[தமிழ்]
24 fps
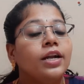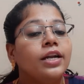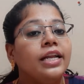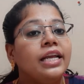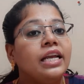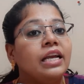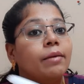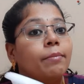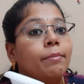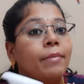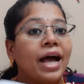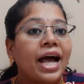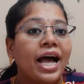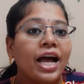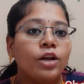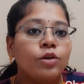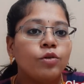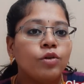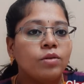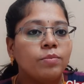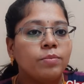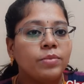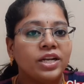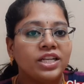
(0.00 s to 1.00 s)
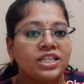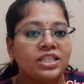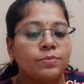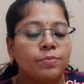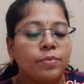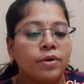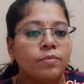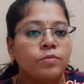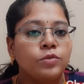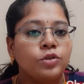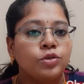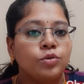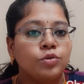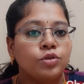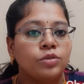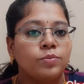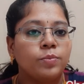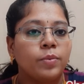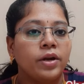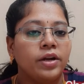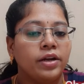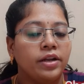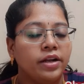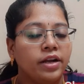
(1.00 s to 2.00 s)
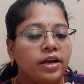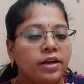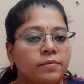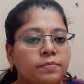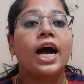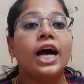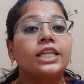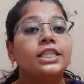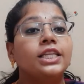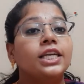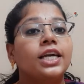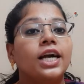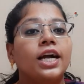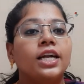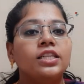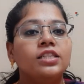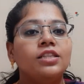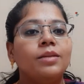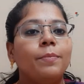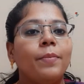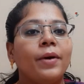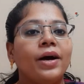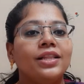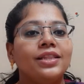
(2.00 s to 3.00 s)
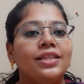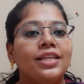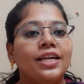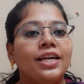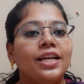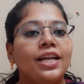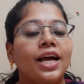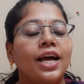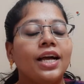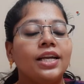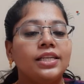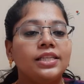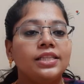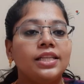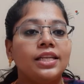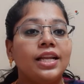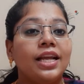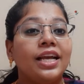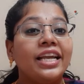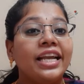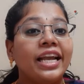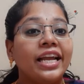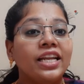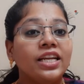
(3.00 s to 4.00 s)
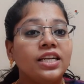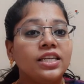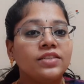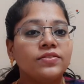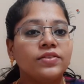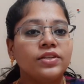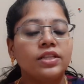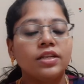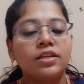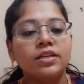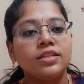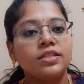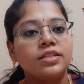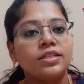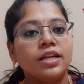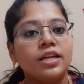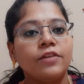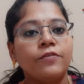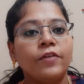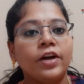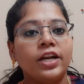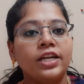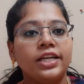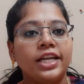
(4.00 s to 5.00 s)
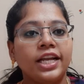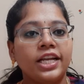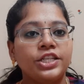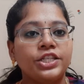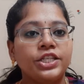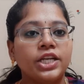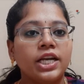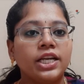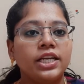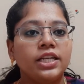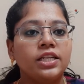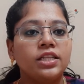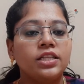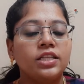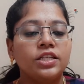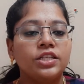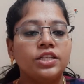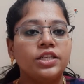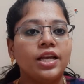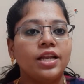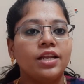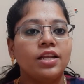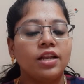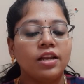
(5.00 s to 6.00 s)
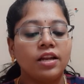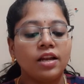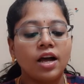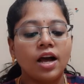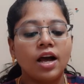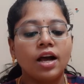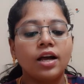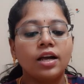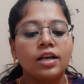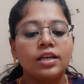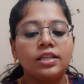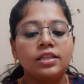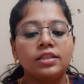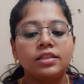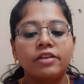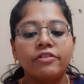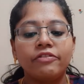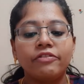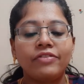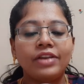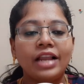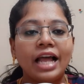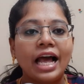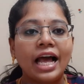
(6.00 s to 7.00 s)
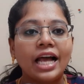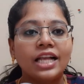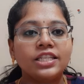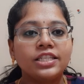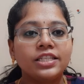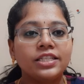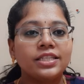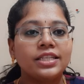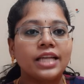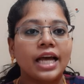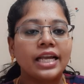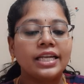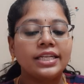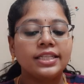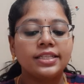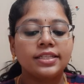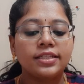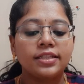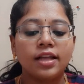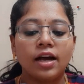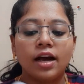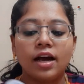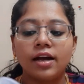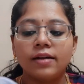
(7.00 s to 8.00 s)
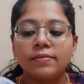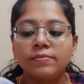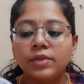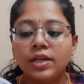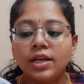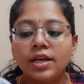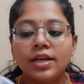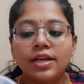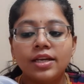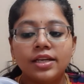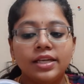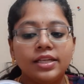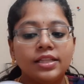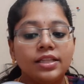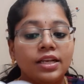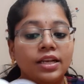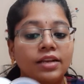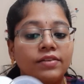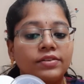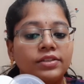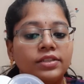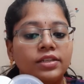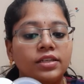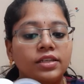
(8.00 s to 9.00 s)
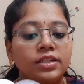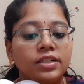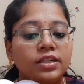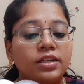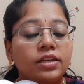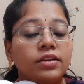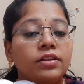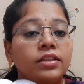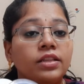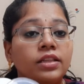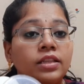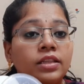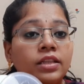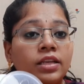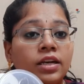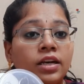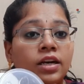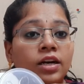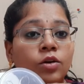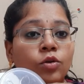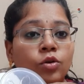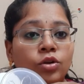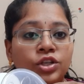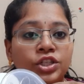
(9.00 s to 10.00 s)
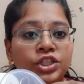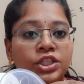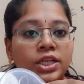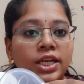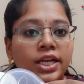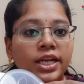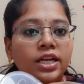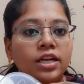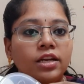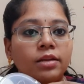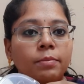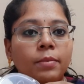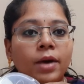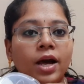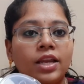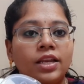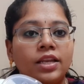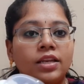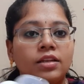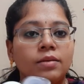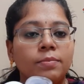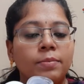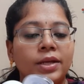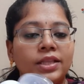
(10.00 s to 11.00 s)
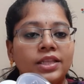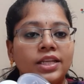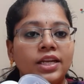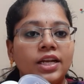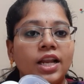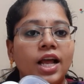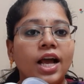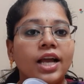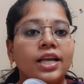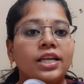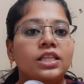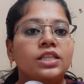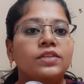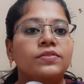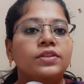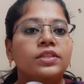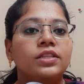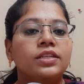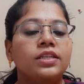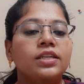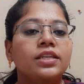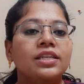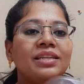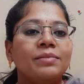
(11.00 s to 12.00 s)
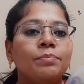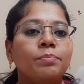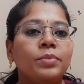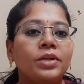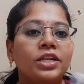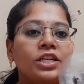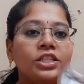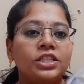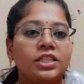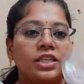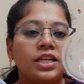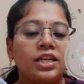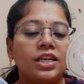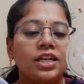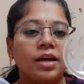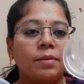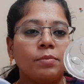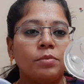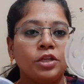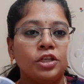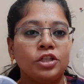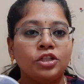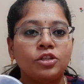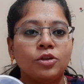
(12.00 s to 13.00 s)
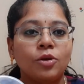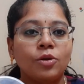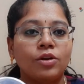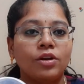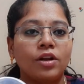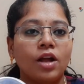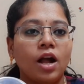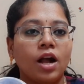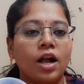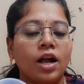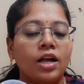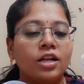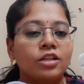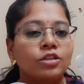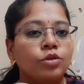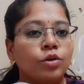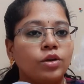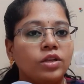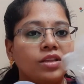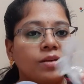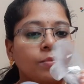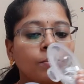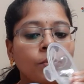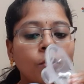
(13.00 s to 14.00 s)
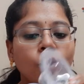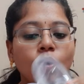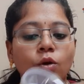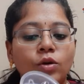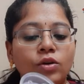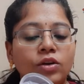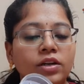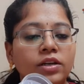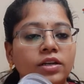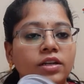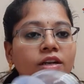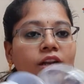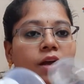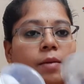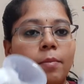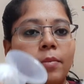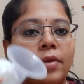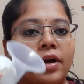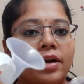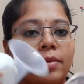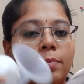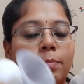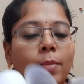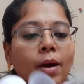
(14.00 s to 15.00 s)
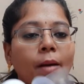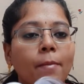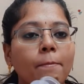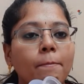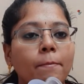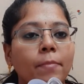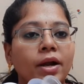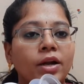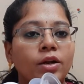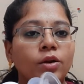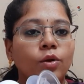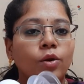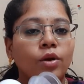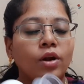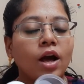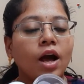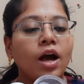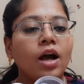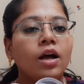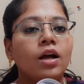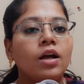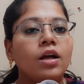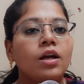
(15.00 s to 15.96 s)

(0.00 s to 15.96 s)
நீங்கள் மேனுவல் ப்ரெஸ் பம்ப் சூஸ் பண்ணுங்கள் அதுக்கடுத்து பார்த்தீங்கன்னா இதில் எனக்கு வந்து டிஸ்அட்வான்டேஜாக இருந்துச்சு என்னென்னா இந்த ஃப்ளான்ஸ் சைஸ் தான் இதில் வந்துட்டு இந்த ஒரு ஷீல்டு மாதிரி இருக்குது பார்த்தீங்களா இது வந்துட்டு நிப்பிள் ஷீல்டு அப்படின்னு சொல்கிறாங்க ஸோ இதை போட்டுட்டு நம்ம பம்ப் பண்ண பண்ணோன்னா